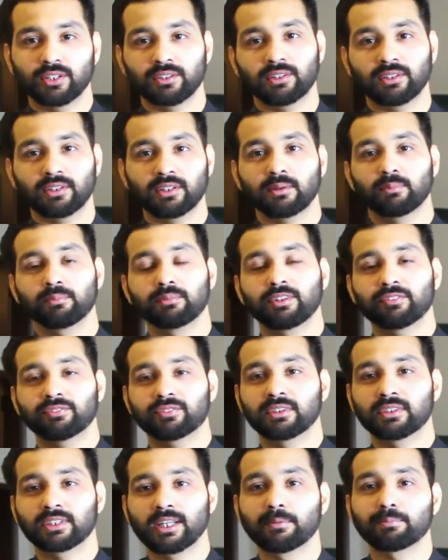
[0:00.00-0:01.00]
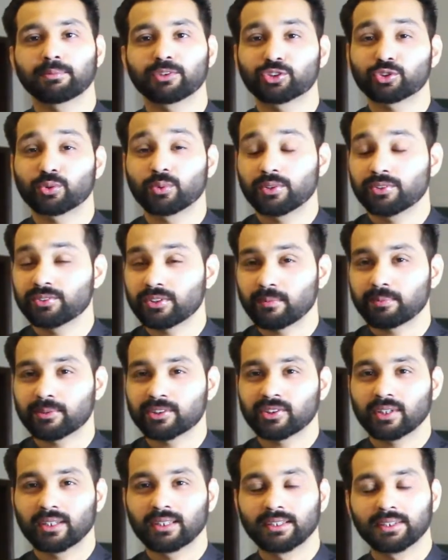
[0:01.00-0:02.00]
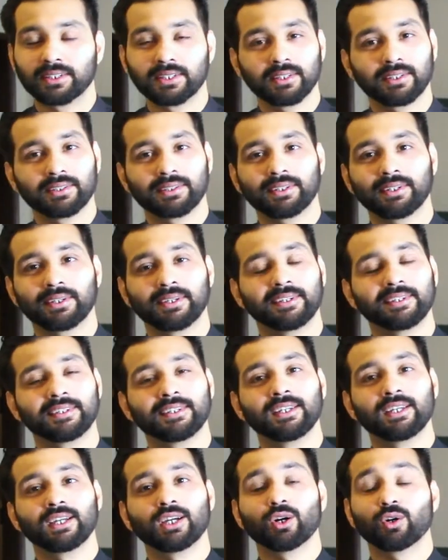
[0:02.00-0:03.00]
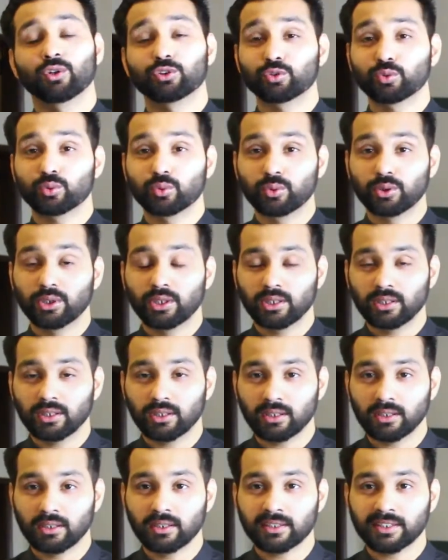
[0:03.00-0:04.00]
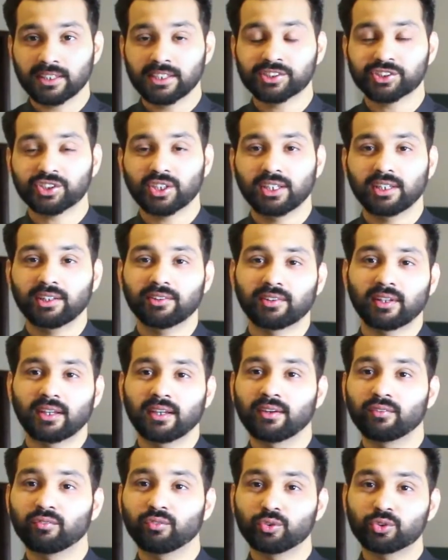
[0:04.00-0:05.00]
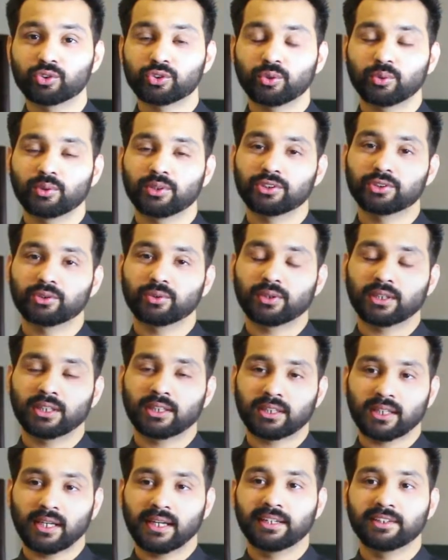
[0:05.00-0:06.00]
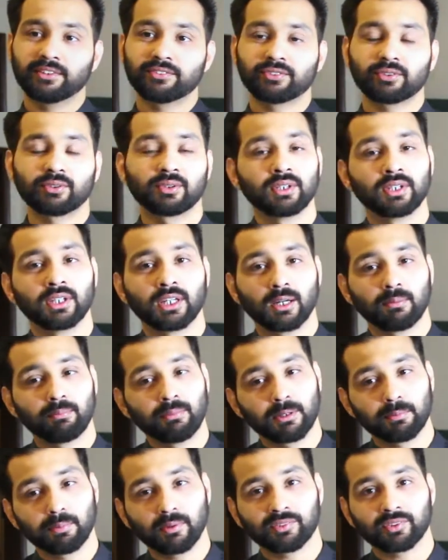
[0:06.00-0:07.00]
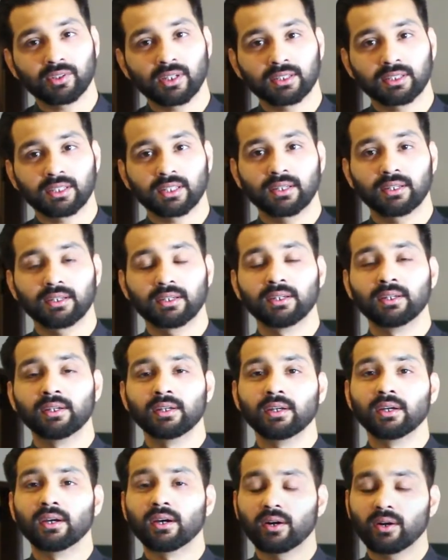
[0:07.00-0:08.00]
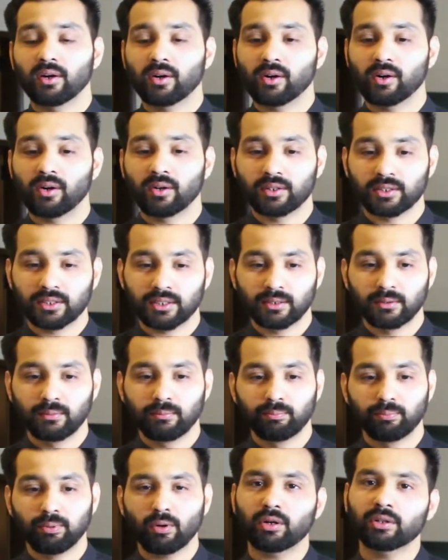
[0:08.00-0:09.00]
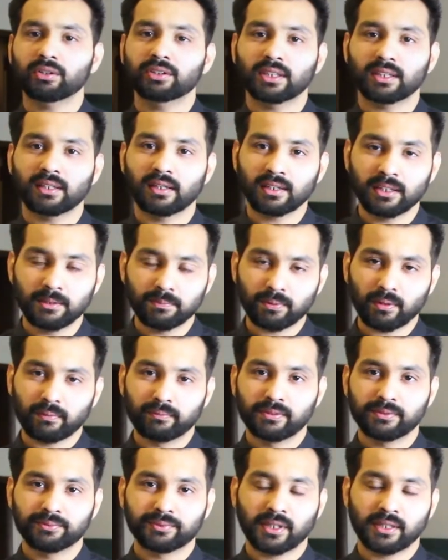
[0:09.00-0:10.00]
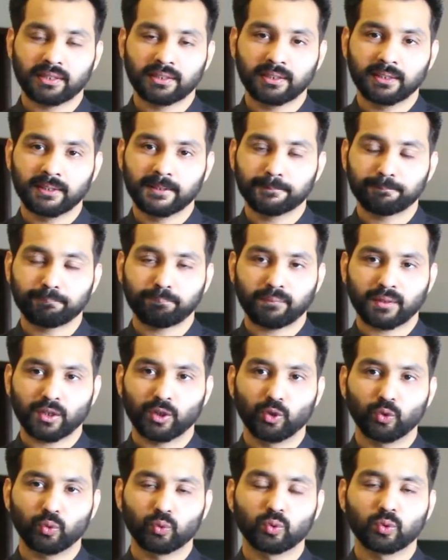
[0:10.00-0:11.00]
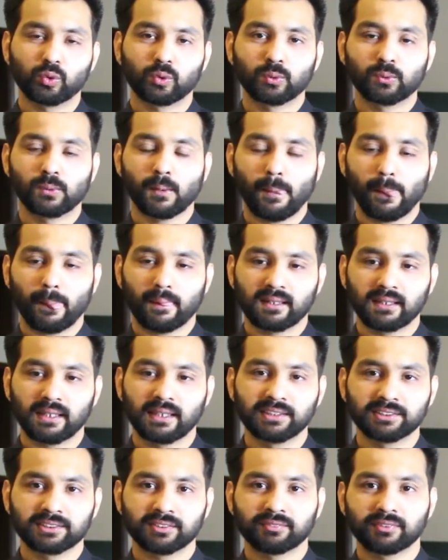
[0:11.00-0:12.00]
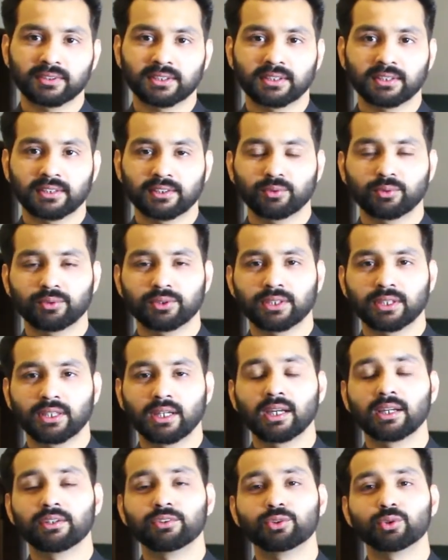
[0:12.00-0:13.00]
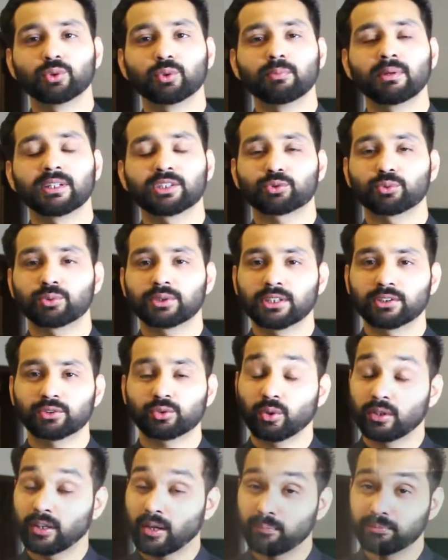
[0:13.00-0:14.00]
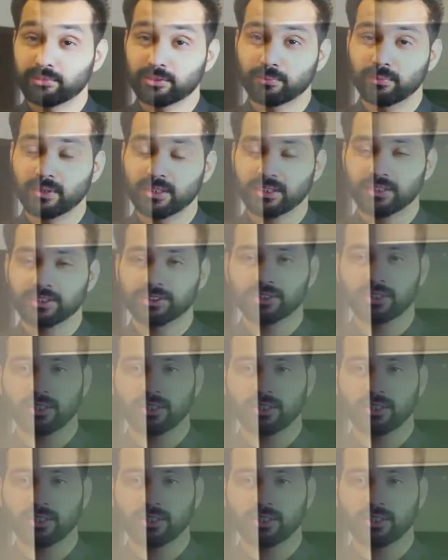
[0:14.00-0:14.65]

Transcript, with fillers: के अंदर हम डिफरेंट टाइप की स्टोरीज़ आपके साथ लेके आते हैं और जो केस स्टडीज़ हैं वो स्टोरीज जो कि क्लाइंट्स मेरे पास आते हैं और बहुत तरह की प्रॉब्लम्स आती हैं लोगों को क्लाइंट सफ़र कर रहे होते हैं जो मैं स्टूडेंट को लम्ब में टीच